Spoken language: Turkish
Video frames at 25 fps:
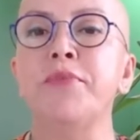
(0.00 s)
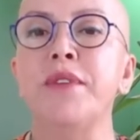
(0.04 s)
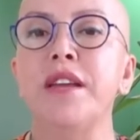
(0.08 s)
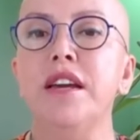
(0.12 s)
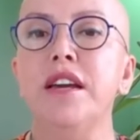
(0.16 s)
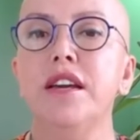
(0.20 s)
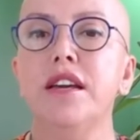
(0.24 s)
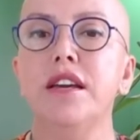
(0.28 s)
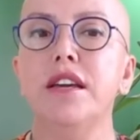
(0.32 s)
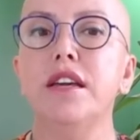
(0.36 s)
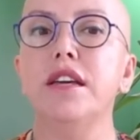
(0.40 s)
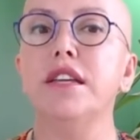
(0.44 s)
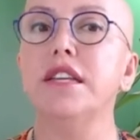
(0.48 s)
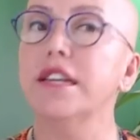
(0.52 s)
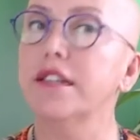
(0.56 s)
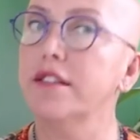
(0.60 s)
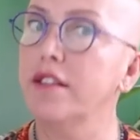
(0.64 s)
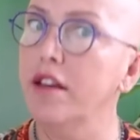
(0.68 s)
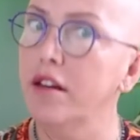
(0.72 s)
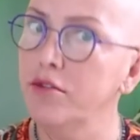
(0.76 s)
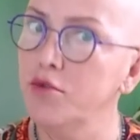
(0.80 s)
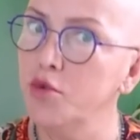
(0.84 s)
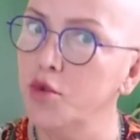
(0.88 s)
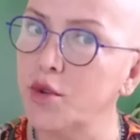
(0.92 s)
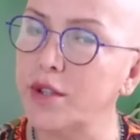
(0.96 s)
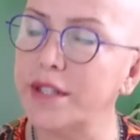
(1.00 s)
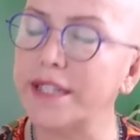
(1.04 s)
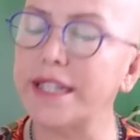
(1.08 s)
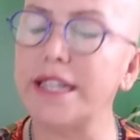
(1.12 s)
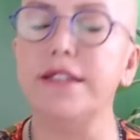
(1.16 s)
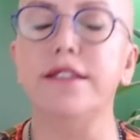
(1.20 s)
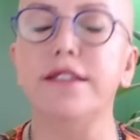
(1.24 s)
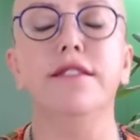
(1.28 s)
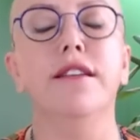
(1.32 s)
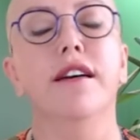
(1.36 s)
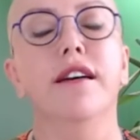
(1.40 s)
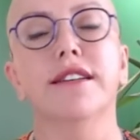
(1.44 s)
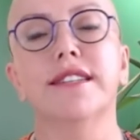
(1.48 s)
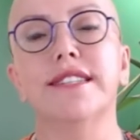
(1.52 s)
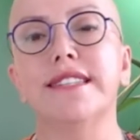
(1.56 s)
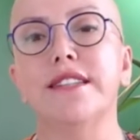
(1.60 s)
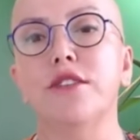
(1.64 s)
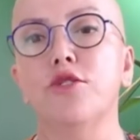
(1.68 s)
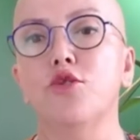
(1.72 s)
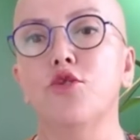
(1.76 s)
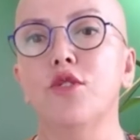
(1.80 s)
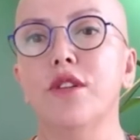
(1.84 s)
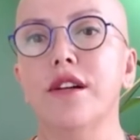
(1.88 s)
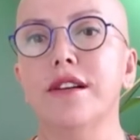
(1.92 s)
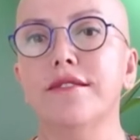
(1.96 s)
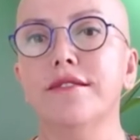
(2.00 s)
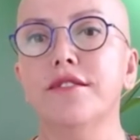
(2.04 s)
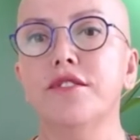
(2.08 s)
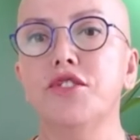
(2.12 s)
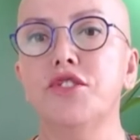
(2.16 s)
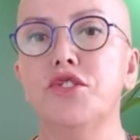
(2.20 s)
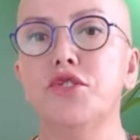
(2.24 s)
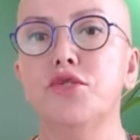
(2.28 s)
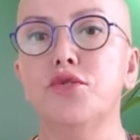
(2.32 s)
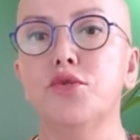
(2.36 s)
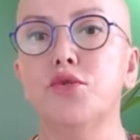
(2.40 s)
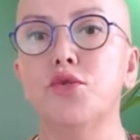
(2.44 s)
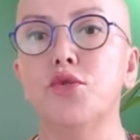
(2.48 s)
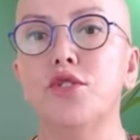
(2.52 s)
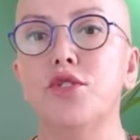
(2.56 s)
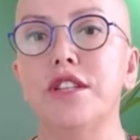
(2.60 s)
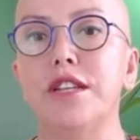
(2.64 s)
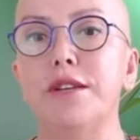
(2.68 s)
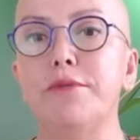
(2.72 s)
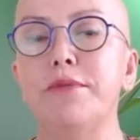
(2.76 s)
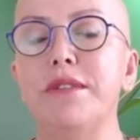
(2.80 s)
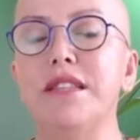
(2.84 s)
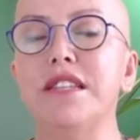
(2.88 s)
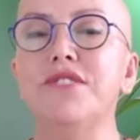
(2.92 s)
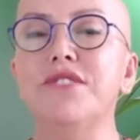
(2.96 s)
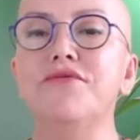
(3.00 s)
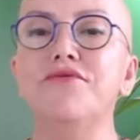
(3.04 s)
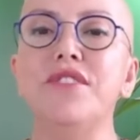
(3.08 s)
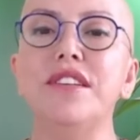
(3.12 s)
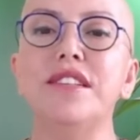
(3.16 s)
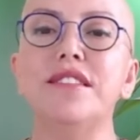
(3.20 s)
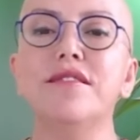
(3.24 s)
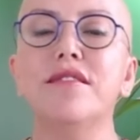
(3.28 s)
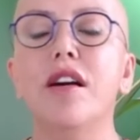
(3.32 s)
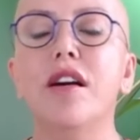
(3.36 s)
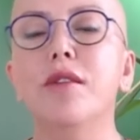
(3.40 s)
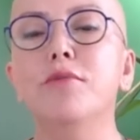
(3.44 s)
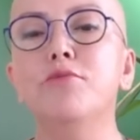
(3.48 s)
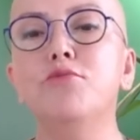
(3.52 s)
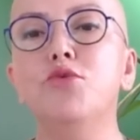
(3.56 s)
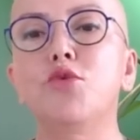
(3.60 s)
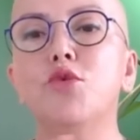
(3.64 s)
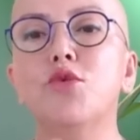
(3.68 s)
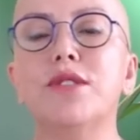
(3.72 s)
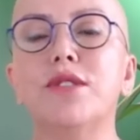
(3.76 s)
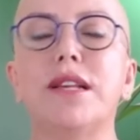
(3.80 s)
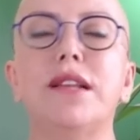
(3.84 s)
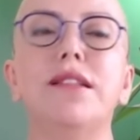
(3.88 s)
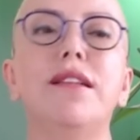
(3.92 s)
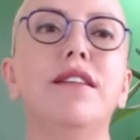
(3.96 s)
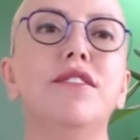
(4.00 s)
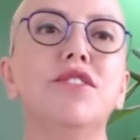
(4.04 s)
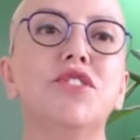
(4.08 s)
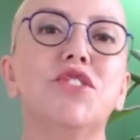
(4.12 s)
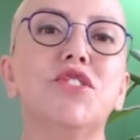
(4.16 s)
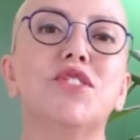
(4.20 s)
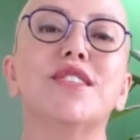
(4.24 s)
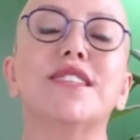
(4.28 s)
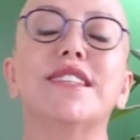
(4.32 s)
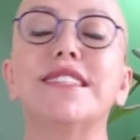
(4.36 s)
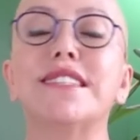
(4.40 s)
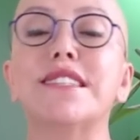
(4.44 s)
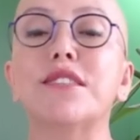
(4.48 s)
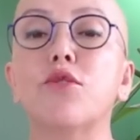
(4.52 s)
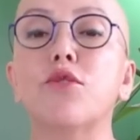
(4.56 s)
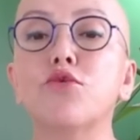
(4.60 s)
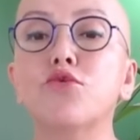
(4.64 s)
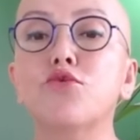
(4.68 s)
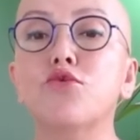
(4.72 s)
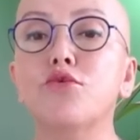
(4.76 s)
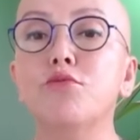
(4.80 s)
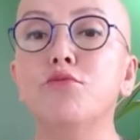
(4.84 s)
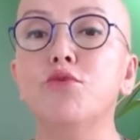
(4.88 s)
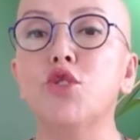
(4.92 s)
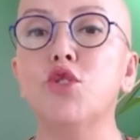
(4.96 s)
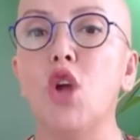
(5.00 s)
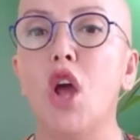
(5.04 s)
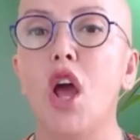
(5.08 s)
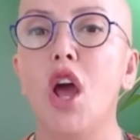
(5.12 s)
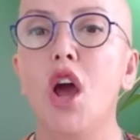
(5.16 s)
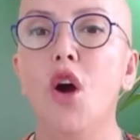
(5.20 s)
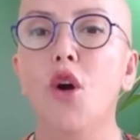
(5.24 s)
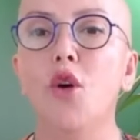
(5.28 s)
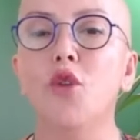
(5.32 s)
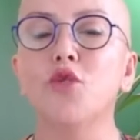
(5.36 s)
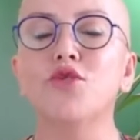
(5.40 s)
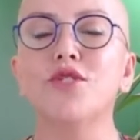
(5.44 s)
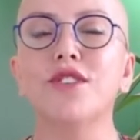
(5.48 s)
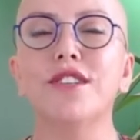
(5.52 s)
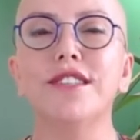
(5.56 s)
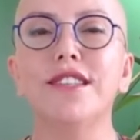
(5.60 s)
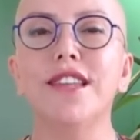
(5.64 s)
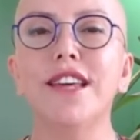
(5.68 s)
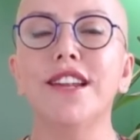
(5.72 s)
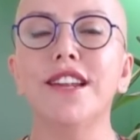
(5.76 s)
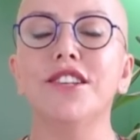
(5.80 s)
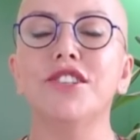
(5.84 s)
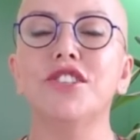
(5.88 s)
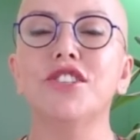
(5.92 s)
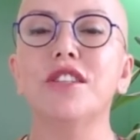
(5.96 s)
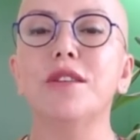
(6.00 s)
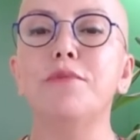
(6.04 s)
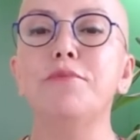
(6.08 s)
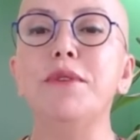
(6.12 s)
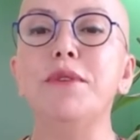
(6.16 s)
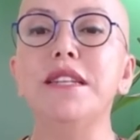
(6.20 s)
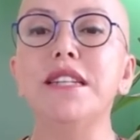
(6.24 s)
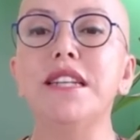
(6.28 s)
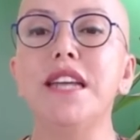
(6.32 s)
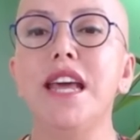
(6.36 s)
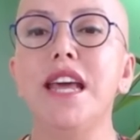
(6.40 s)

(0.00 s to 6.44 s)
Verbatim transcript: E, ya da yükseleni aslan olanlar için söyleyebilirim. Ve tam yükselen çizgisine oturmuş 12 derecede bir